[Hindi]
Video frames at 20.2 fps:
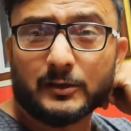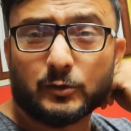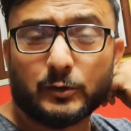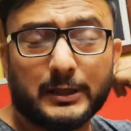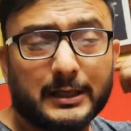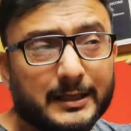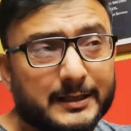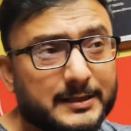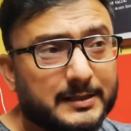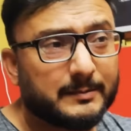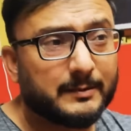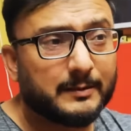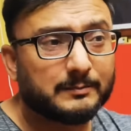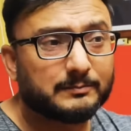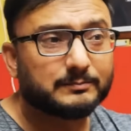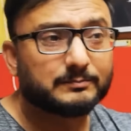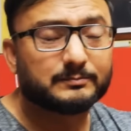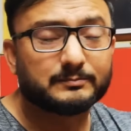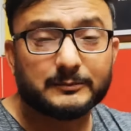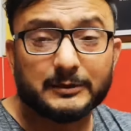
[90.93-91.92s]
तो यार जब
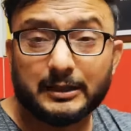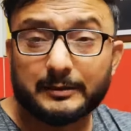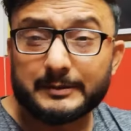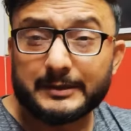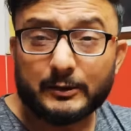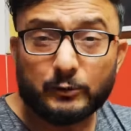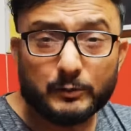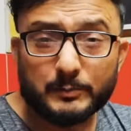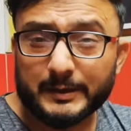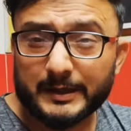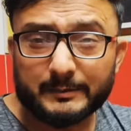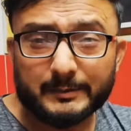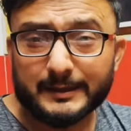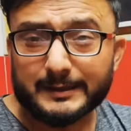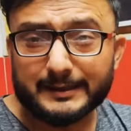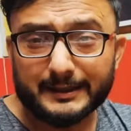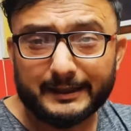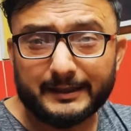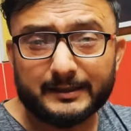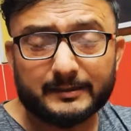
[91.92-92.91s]
मतलब ये कोई बड़ी
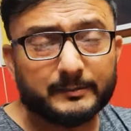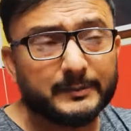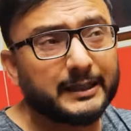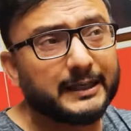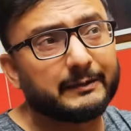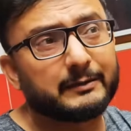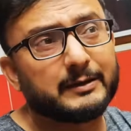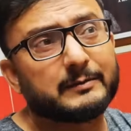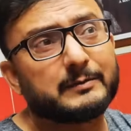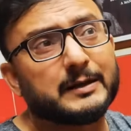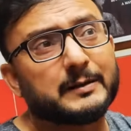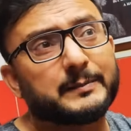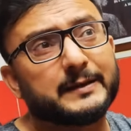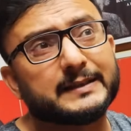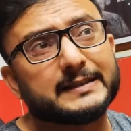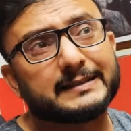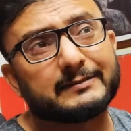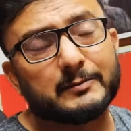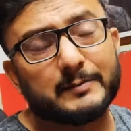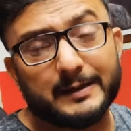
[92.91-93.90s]
बात नहीं है मेरी भी एक बार
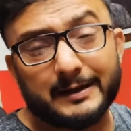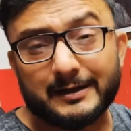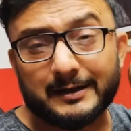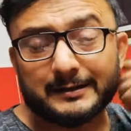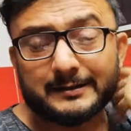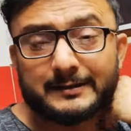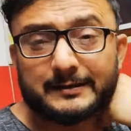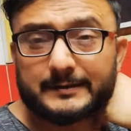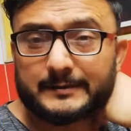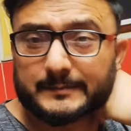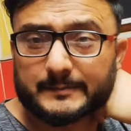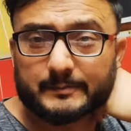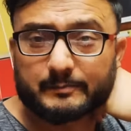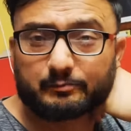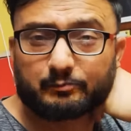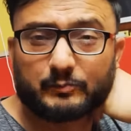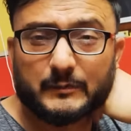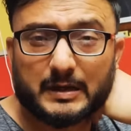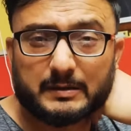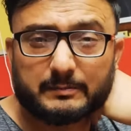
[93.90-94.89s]
बीएससी में बैक आई थी
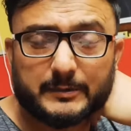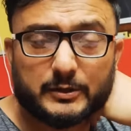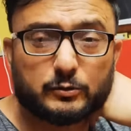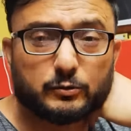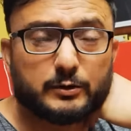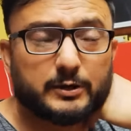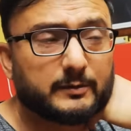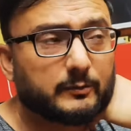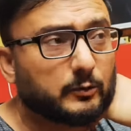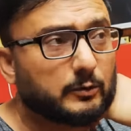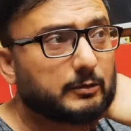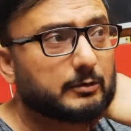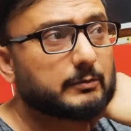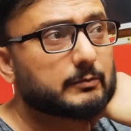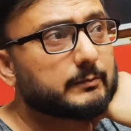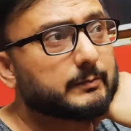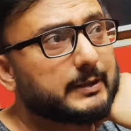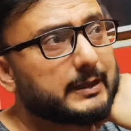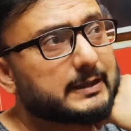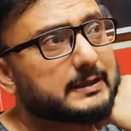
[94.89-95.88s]
मैं झूठ नहीं बोल रहा
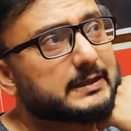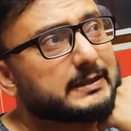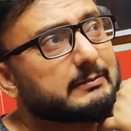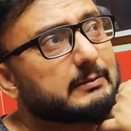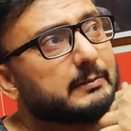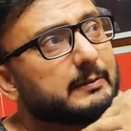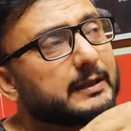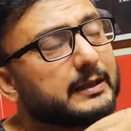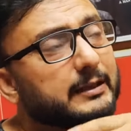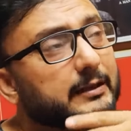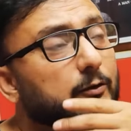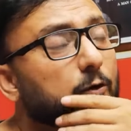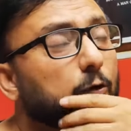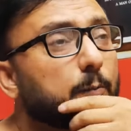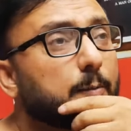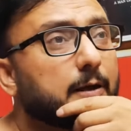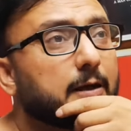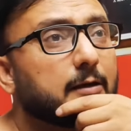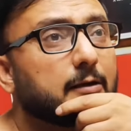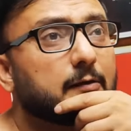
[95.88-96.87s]
हूँ बीएससी में मेरी
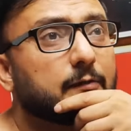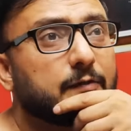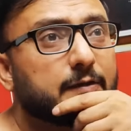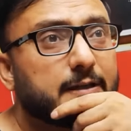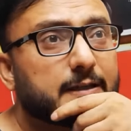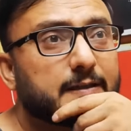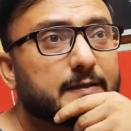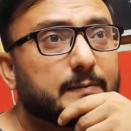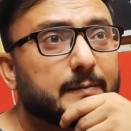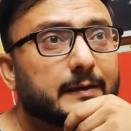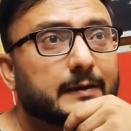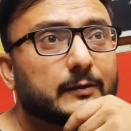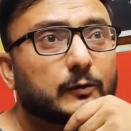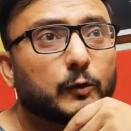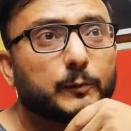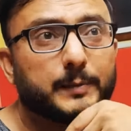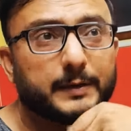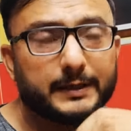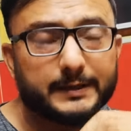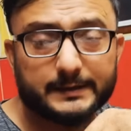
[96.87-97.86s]
ऑप्टिकल फिजिक्स में
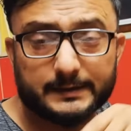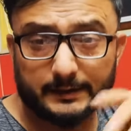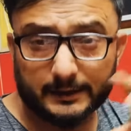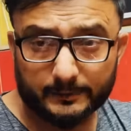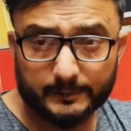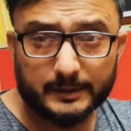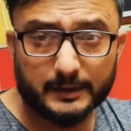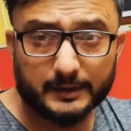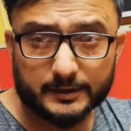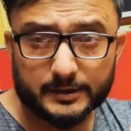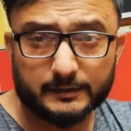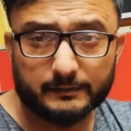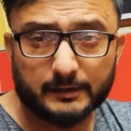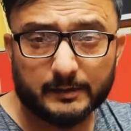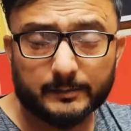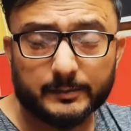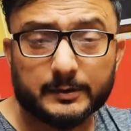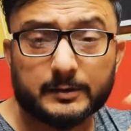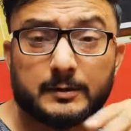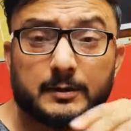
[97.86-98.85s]
ऑप्टिक्स एक ब्रांच है
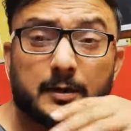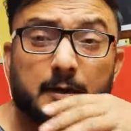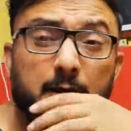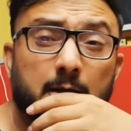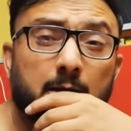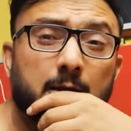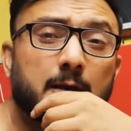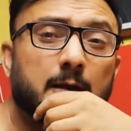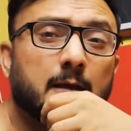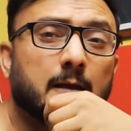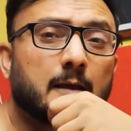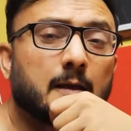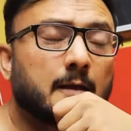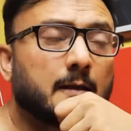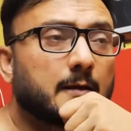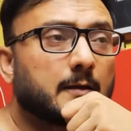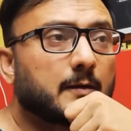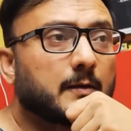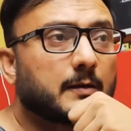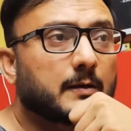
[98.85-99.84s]
वहाँ
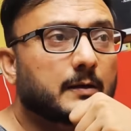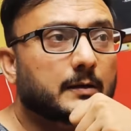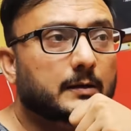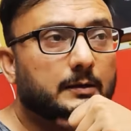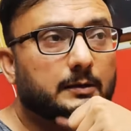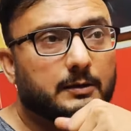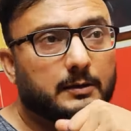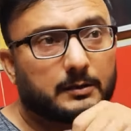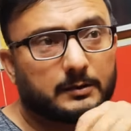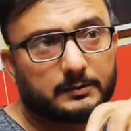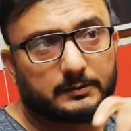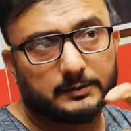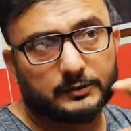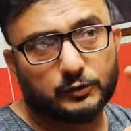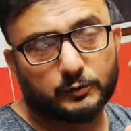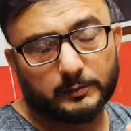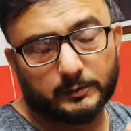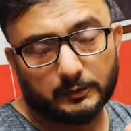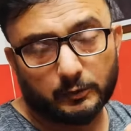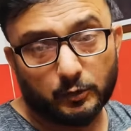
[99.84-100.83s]
पर
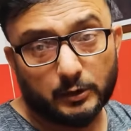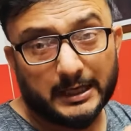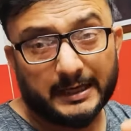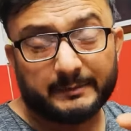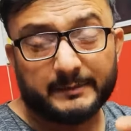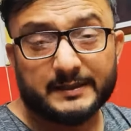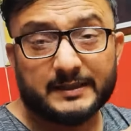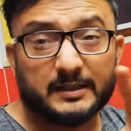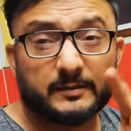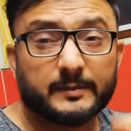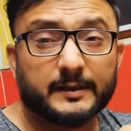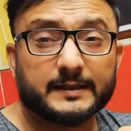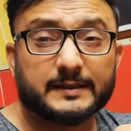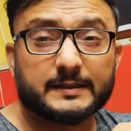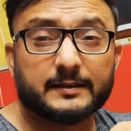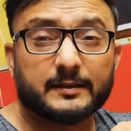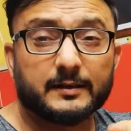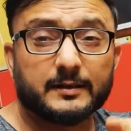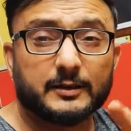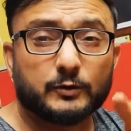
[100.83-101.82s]
जो लोग एम एस
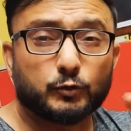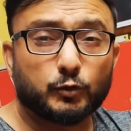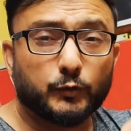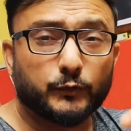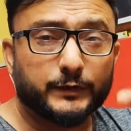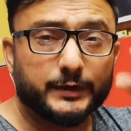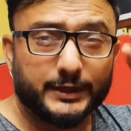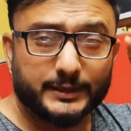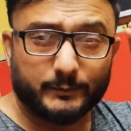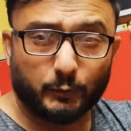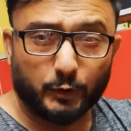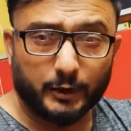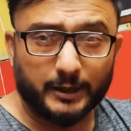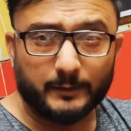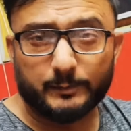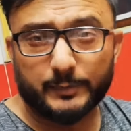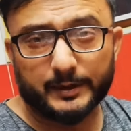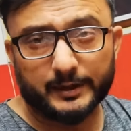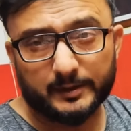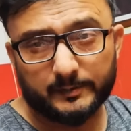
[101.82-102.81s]
सी करते हैं उनको फिजिक्स बहुत
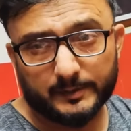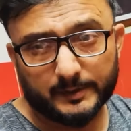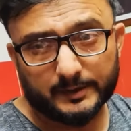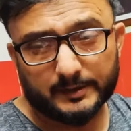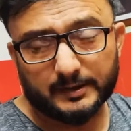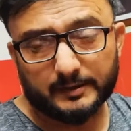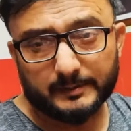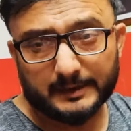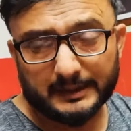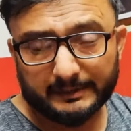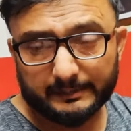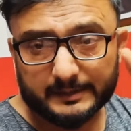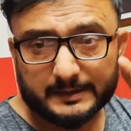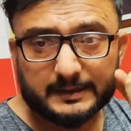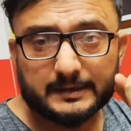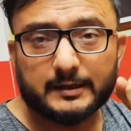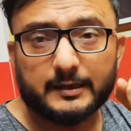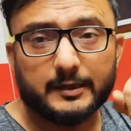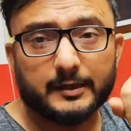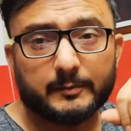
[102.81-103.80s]
डीप पढ़नी पड़ती है मैंने एम
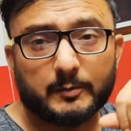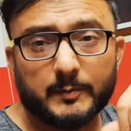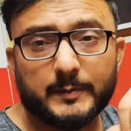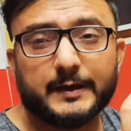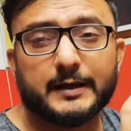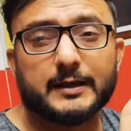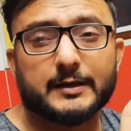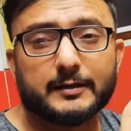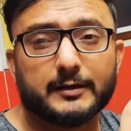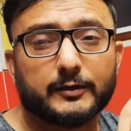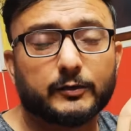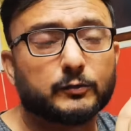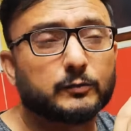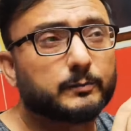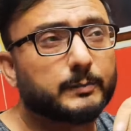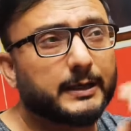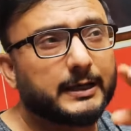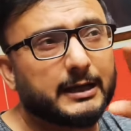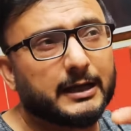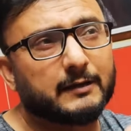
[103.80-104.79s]
किया मैं बीटेक नहीं
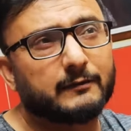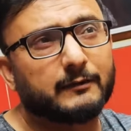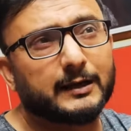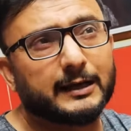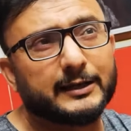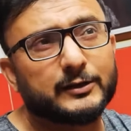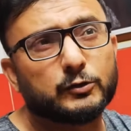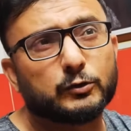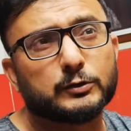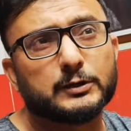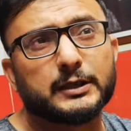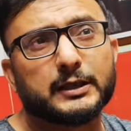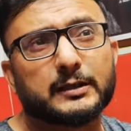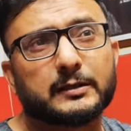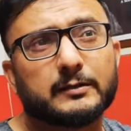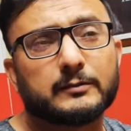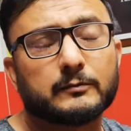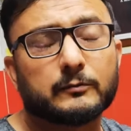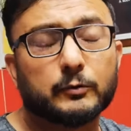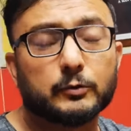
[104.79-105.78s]
हूँ बीटेक वाले जो होते
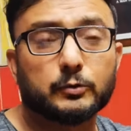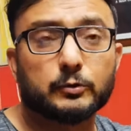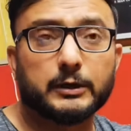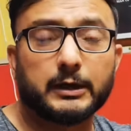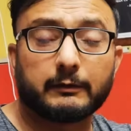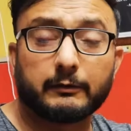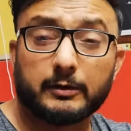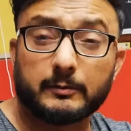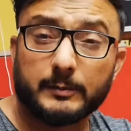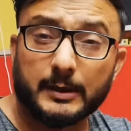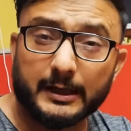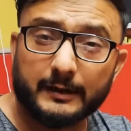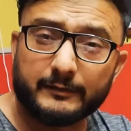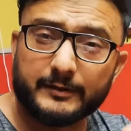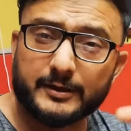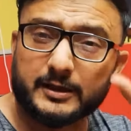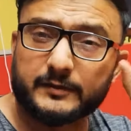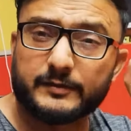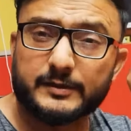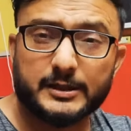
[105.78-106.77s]
हैं वो तो केवल
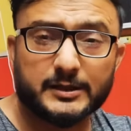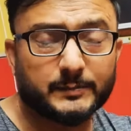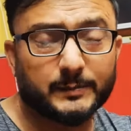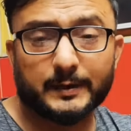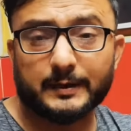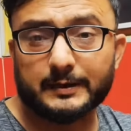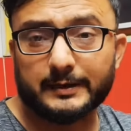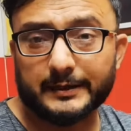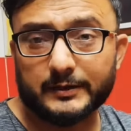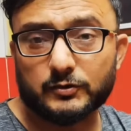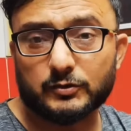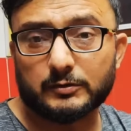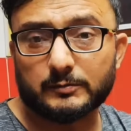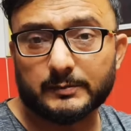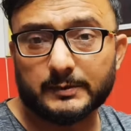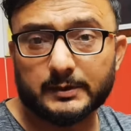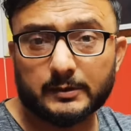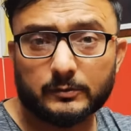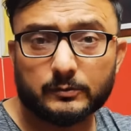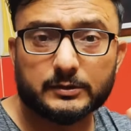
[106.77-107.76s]
बारहवीं तक फिजिक्स पढ़ते हैं एक्चुअल
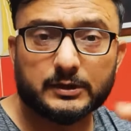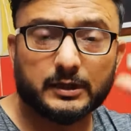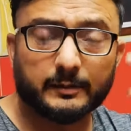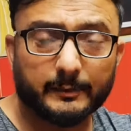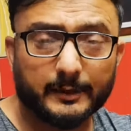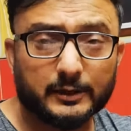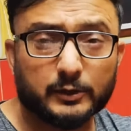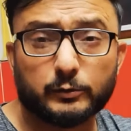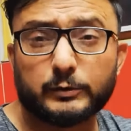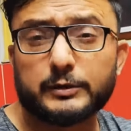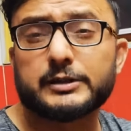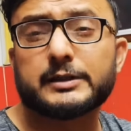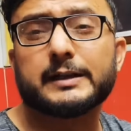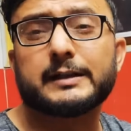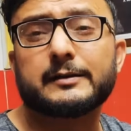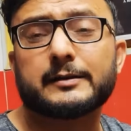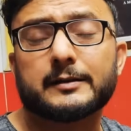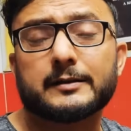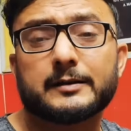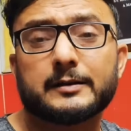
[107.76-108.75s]
में उसके बाद तो
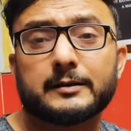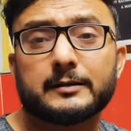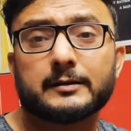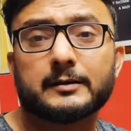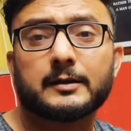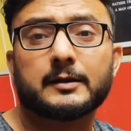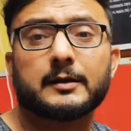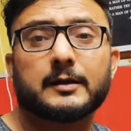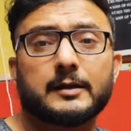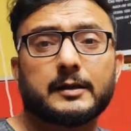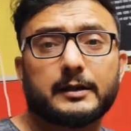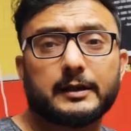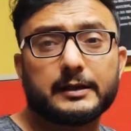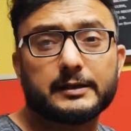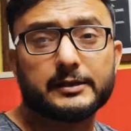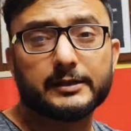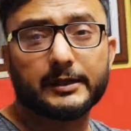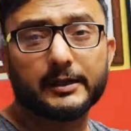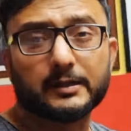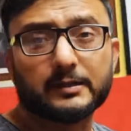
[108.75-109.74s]
इंजीनियरिंग करते हैं
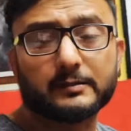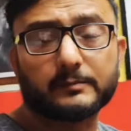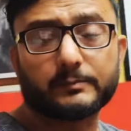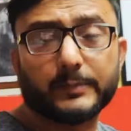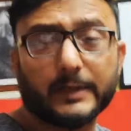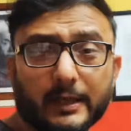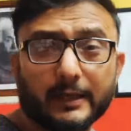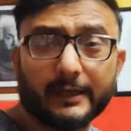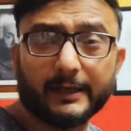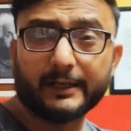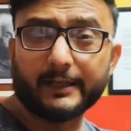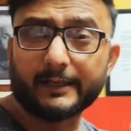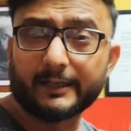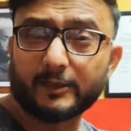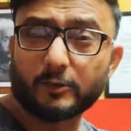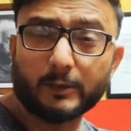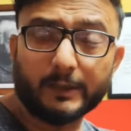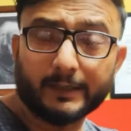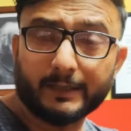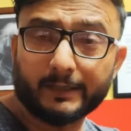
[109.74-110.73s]
इंजीनियरिंग पढ़ाने की
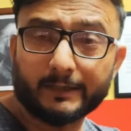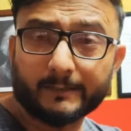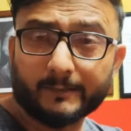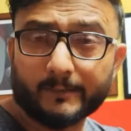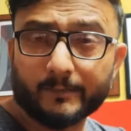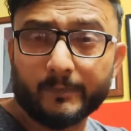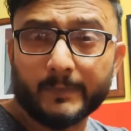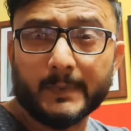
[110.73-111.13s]
डिग्री तो है नहीं